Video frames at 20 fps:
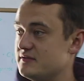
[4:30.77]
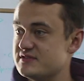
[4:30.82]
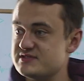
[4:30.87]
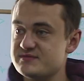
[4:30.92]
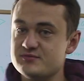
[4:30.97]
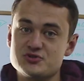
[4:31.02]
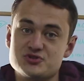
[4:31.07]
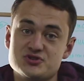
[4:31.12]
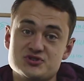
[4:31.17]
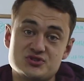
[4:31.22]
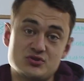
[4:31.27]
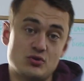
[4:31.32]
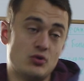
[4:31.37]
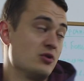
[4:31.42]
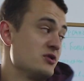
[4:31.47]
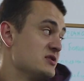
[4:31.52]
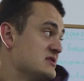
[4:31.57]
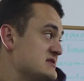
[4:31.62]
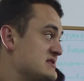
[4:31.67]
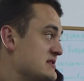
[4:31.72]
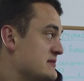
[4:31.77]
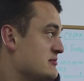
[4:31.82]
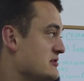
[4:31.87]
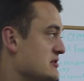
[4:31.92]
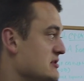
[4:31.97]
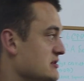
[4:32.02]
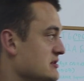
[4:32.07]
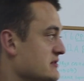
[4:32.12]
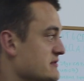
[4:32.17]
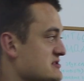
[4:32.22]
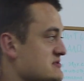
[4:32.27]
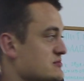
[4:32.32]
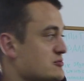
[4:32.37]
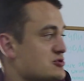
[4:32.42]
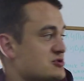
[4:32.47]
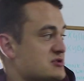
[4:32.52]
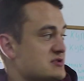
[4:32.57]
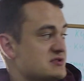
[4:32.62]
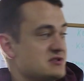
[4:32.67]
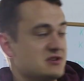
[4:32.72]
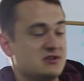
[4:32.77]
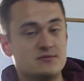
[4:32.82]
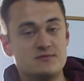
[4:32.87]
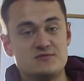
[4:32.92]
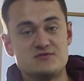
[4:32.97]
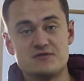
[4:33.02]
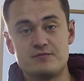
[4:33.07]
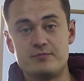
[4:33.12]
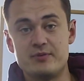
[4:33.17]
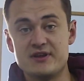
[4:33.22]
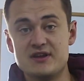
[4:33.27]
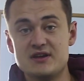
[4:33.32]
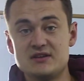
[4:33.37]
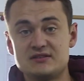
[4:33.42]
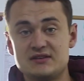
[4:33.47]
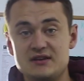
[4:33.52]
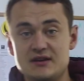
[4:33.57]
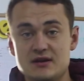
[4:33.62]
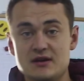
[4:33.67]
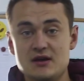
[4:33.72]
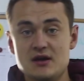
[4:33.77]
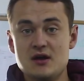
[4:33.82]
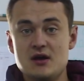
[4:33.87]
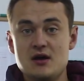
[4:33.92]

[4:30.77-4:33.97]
возможно, скорые замены, возможно, с этим все в порядке,